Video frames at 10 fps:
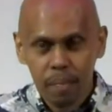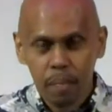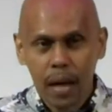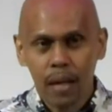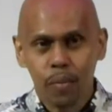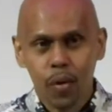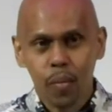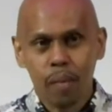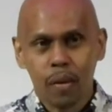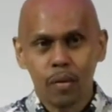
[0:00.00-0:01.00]
Makanya
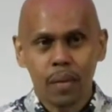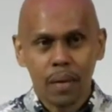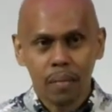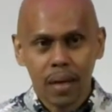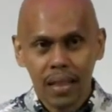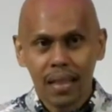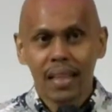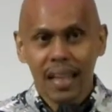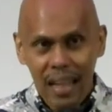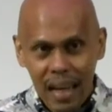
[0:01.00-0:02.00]
pergumulan manusia paling berat
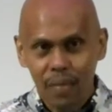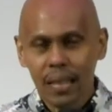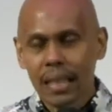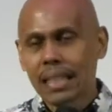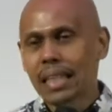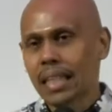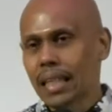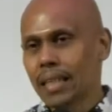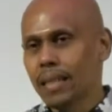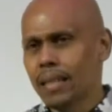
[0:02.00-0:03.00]
lawan diri sendiri.
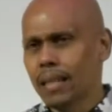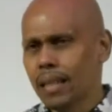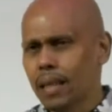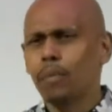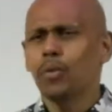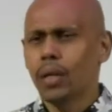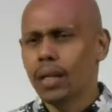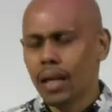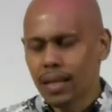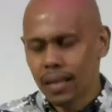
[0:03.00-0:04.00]
Iblis sudah
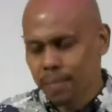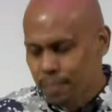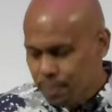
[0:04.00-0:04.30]
dikalahkan.